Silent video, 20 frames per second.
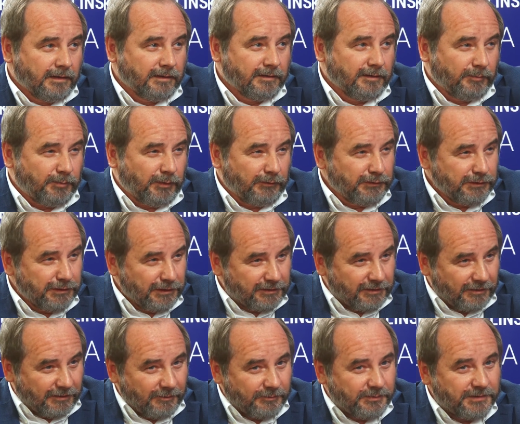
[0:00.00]
No powinni
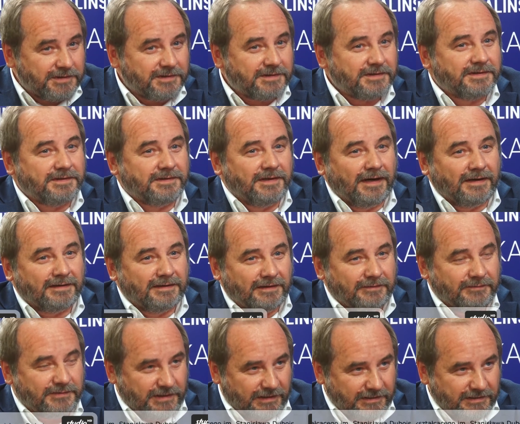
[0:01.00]
to robić jak
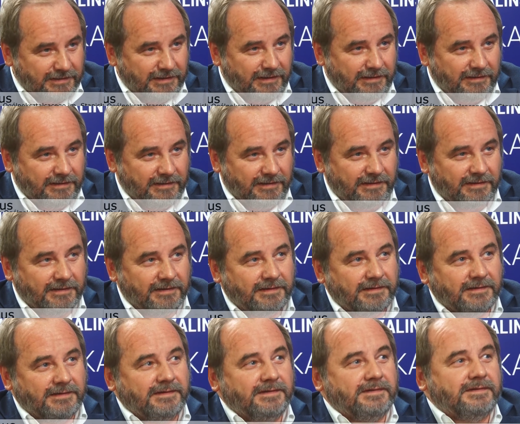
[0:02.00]
najwcześniej. Yy,
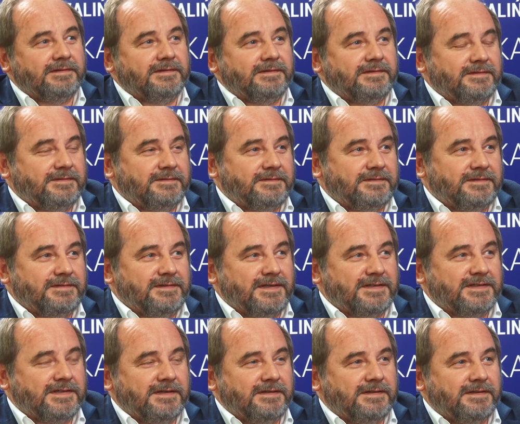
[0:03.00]

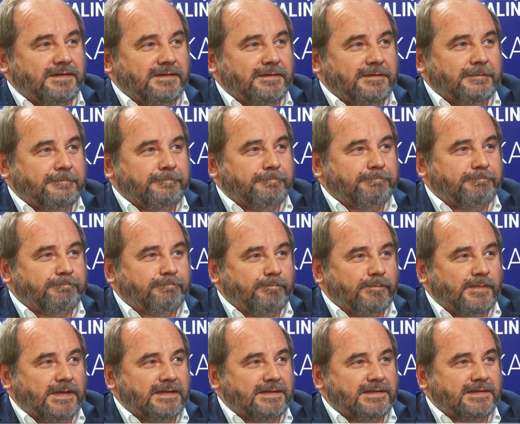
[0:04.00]
niestety
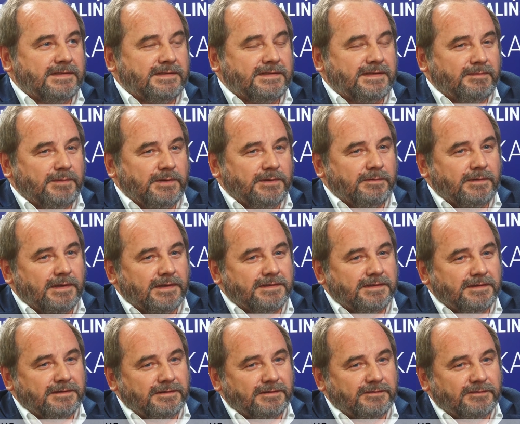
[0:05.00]
ten system
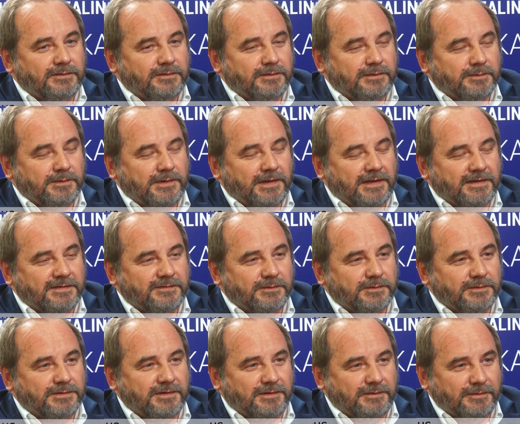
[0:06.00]
edukacyjny, w którym teraz
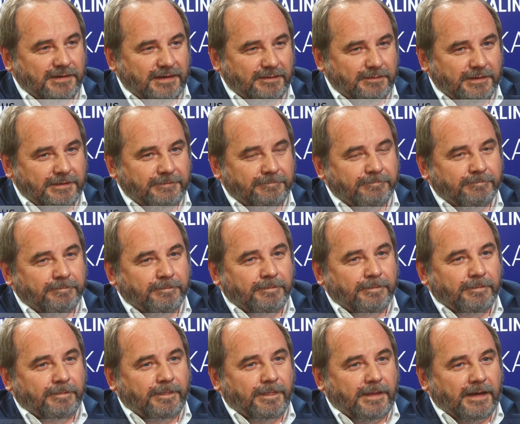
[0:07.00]
funkcjonujemy,
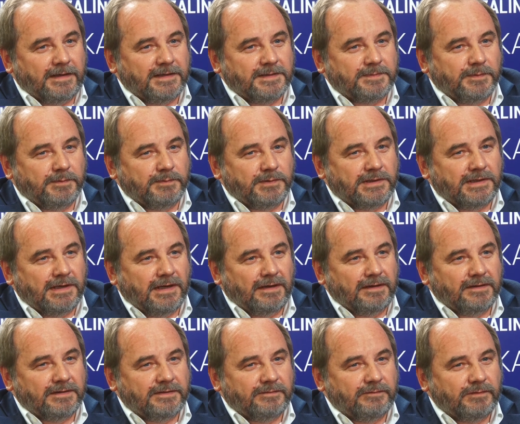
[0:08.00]
tak jest
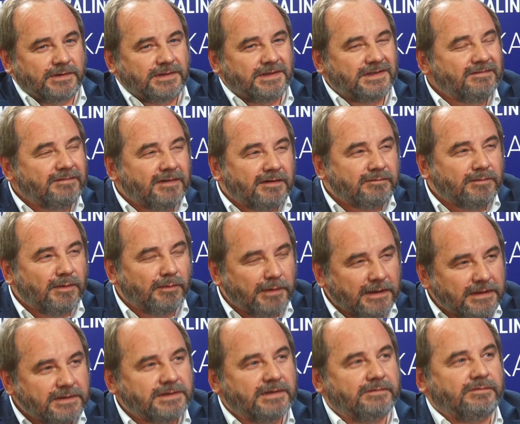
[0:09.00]
pomyślany, że właściwie w
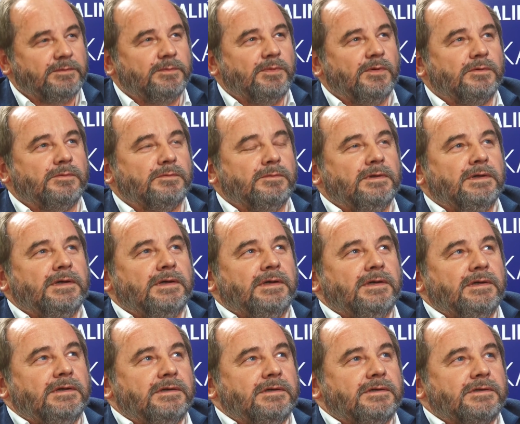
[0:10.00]
momencie wyboru
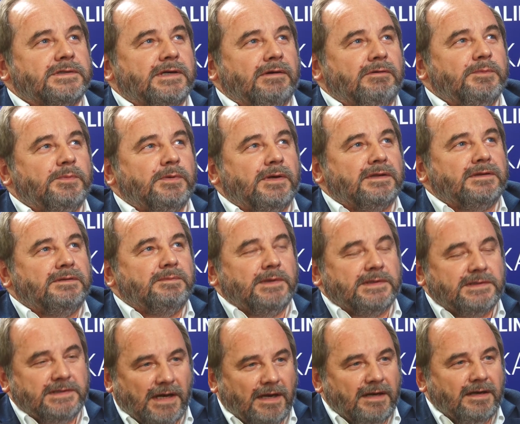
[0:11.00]
szkoły
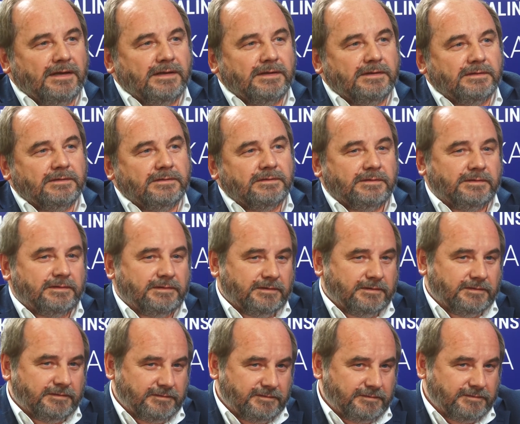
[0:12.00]
ponadgimnazjalnej,
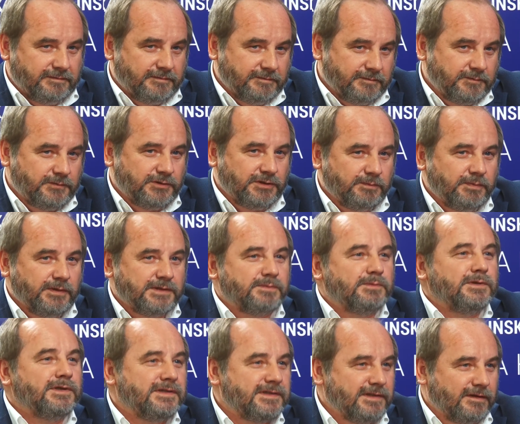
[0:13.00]
yy, czyli
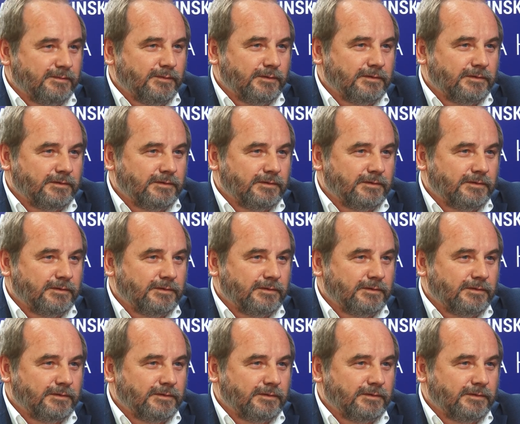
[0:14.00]
powiedzmy liceum